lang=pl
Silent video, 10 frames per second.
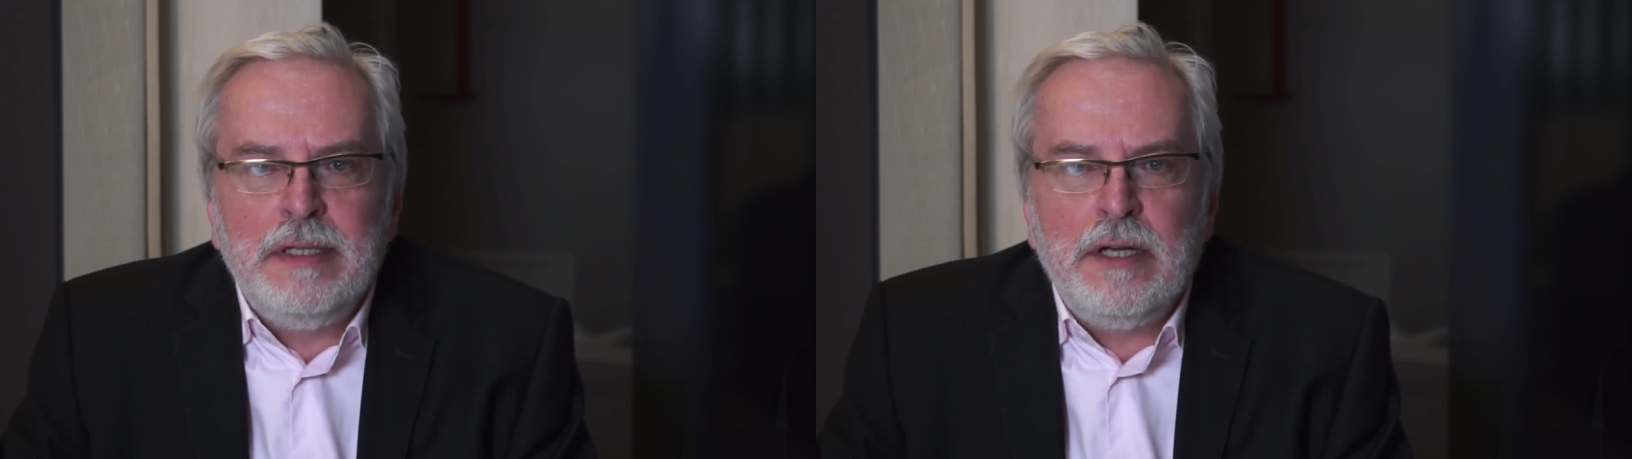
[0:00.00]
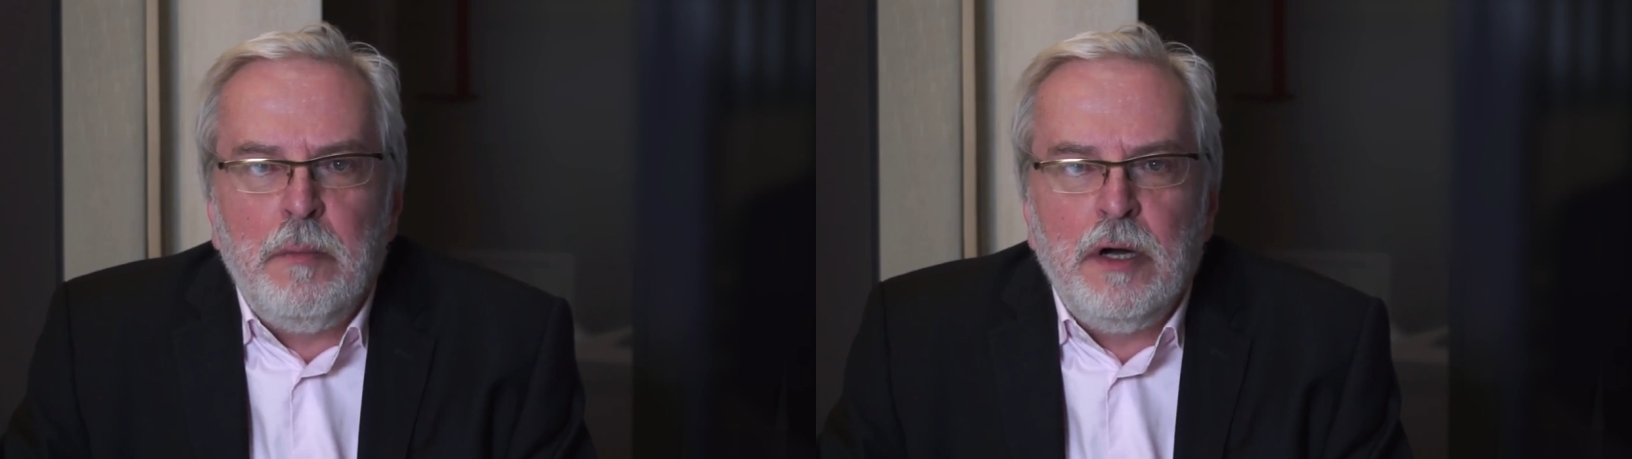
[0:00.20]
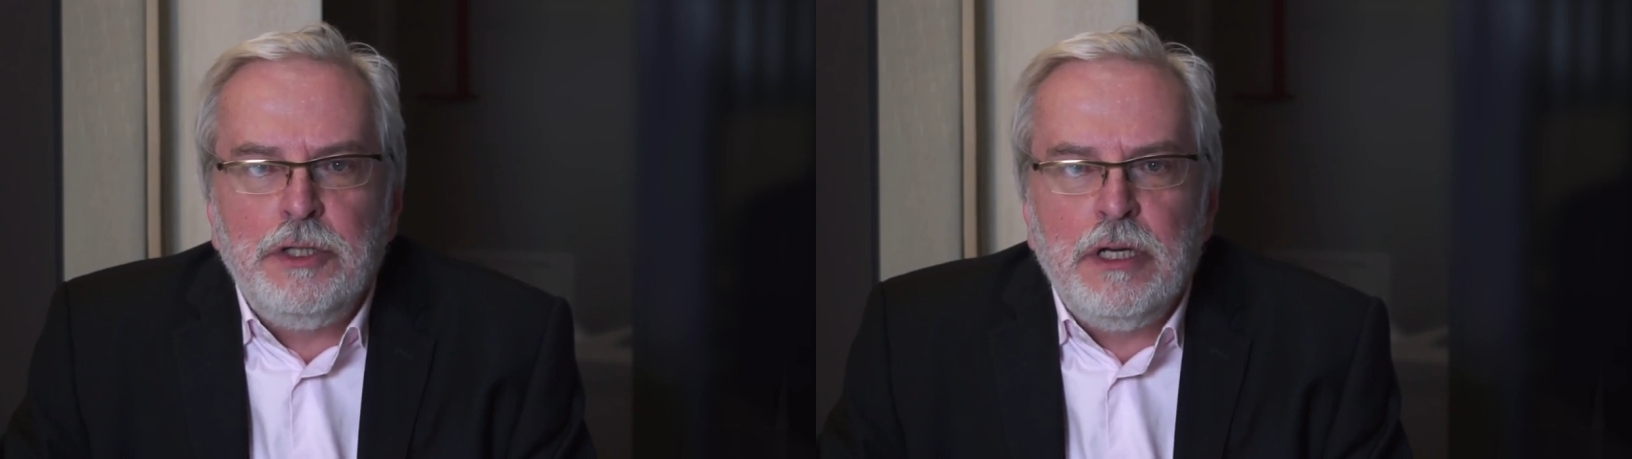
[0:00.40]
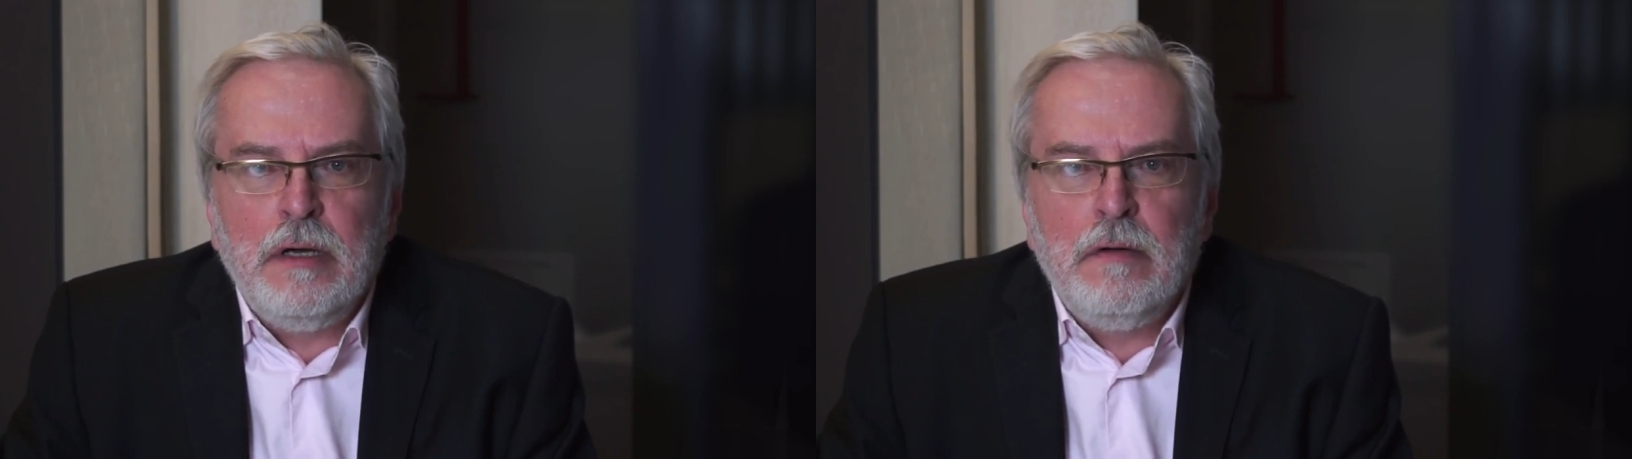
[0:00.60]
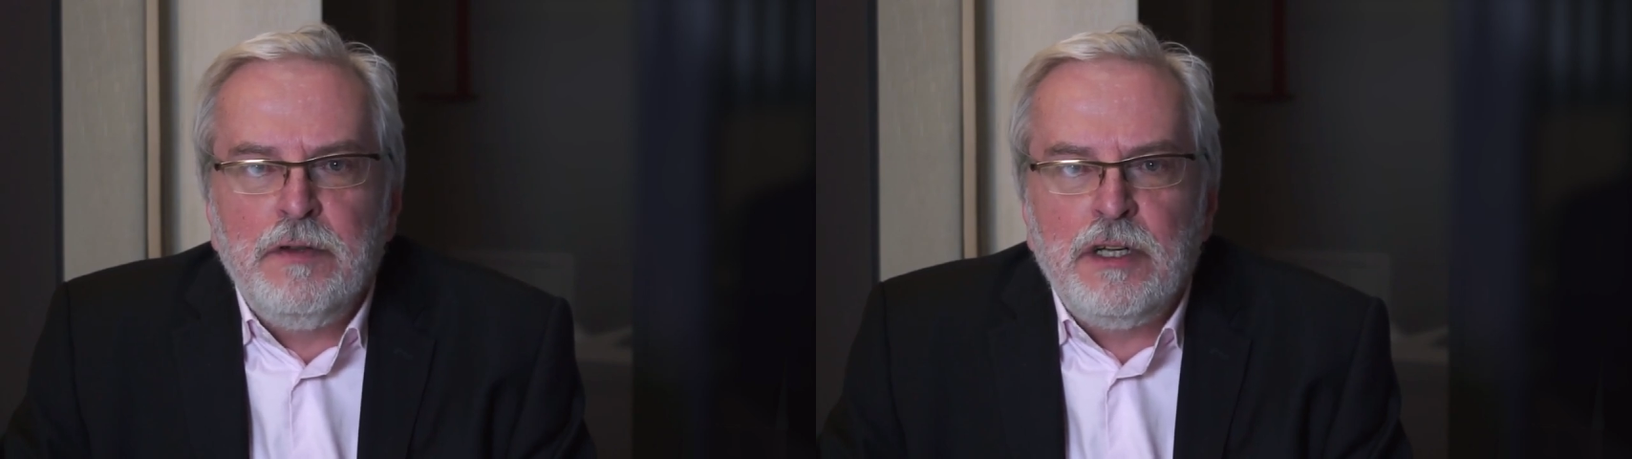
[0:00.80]

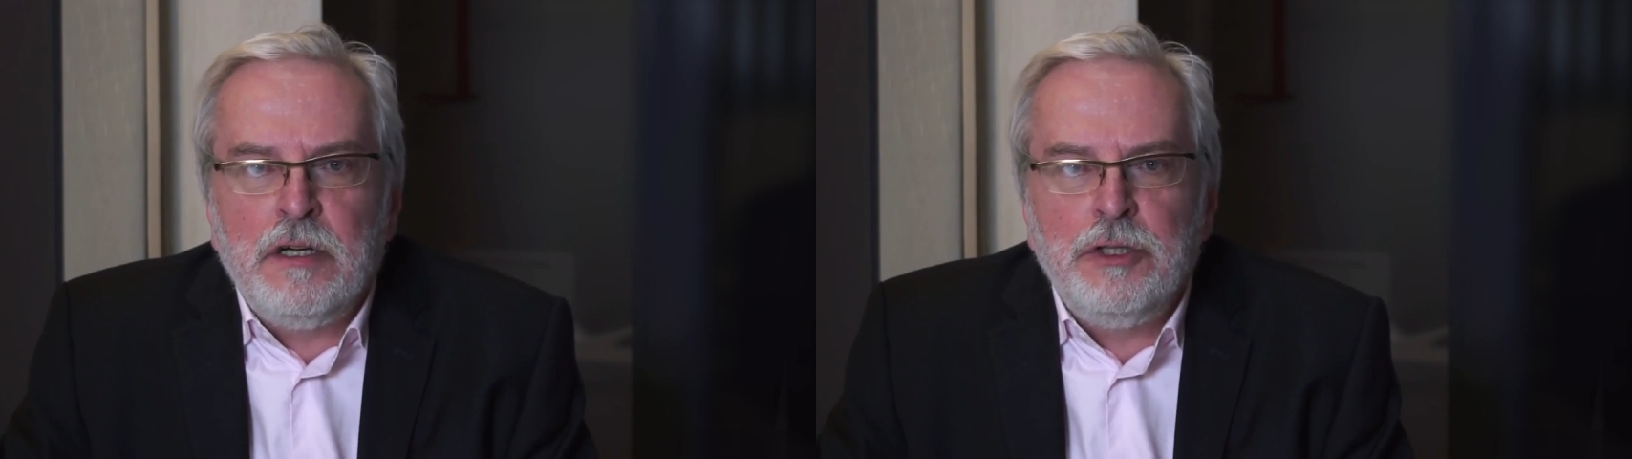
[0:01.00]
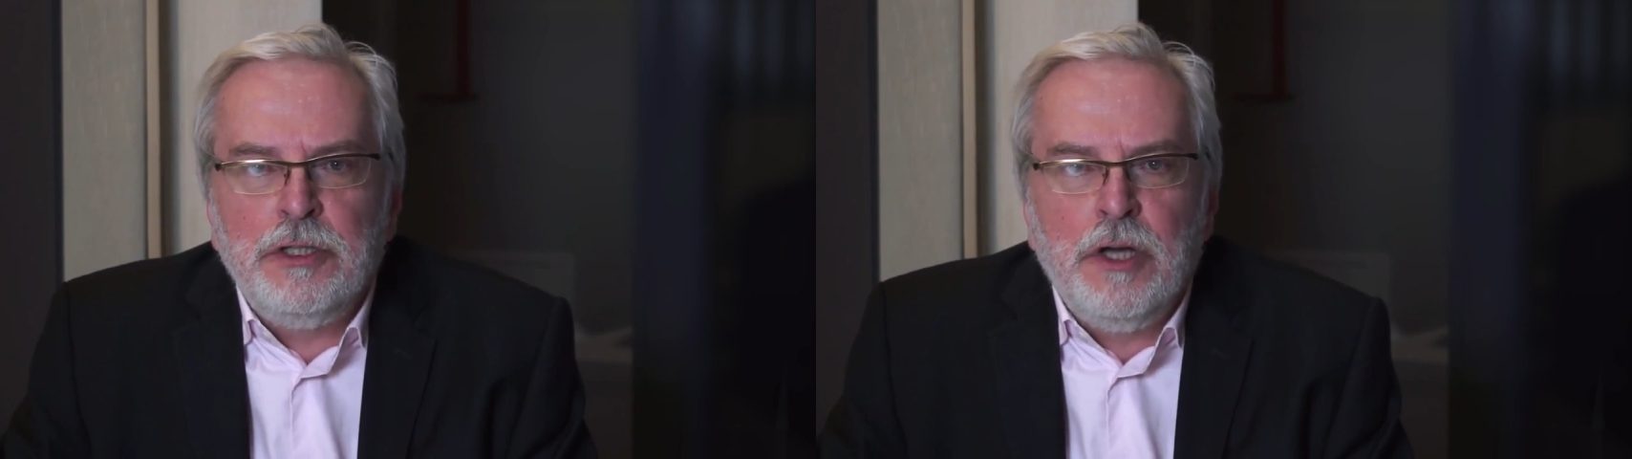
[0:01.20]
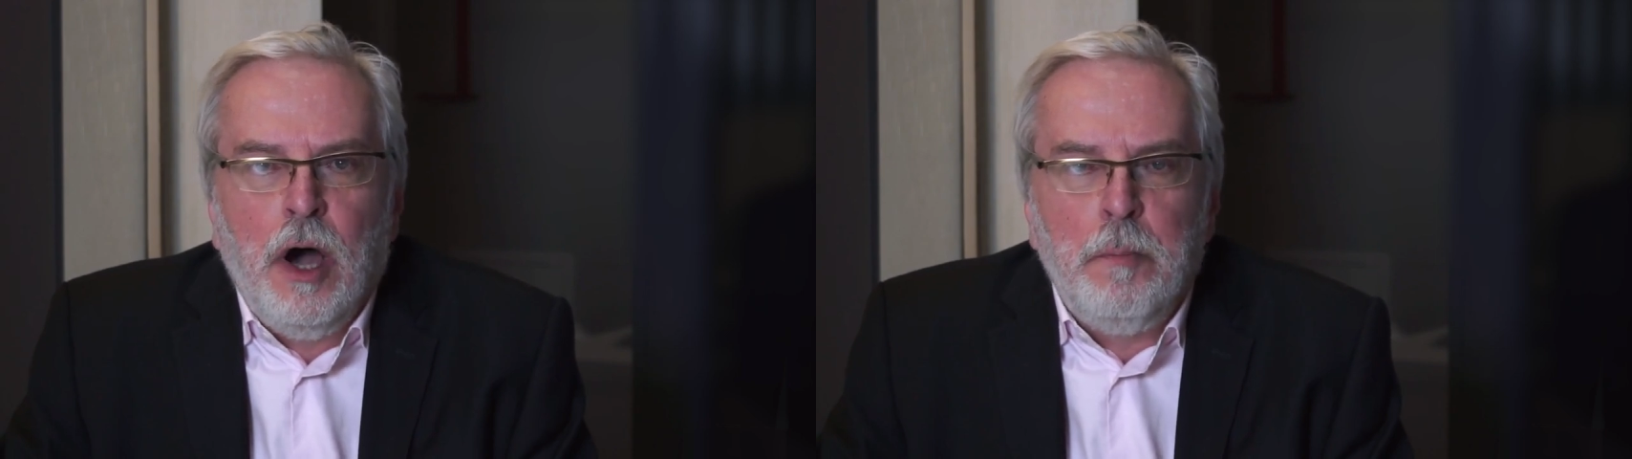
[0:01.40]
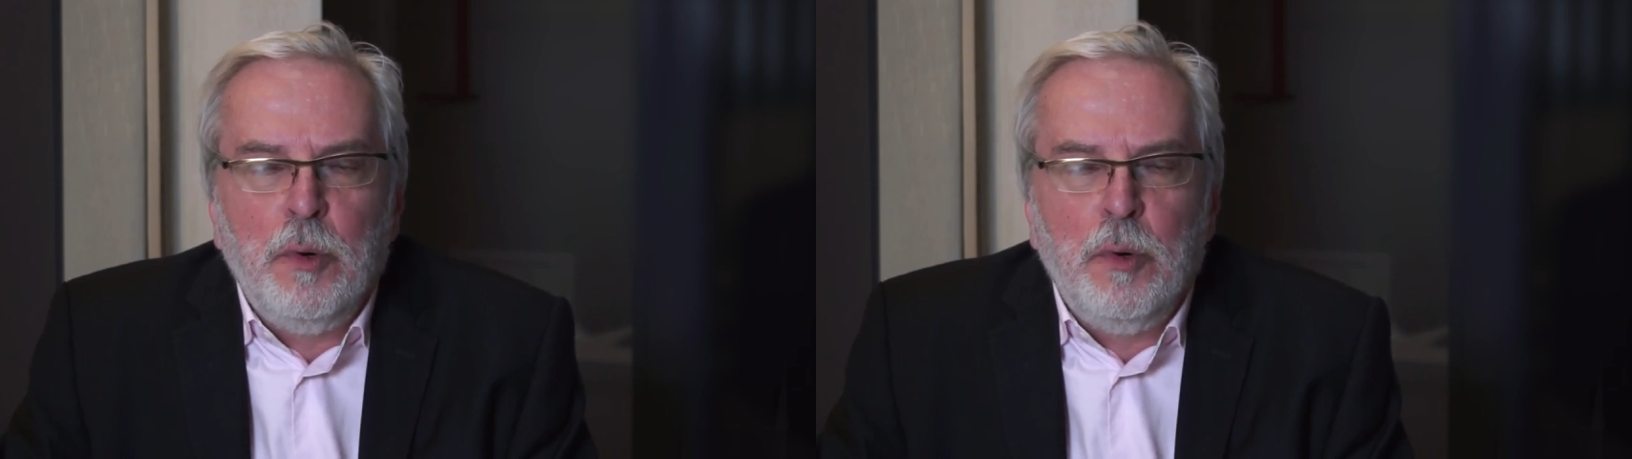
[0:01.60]
bezrobocie wzrośnie o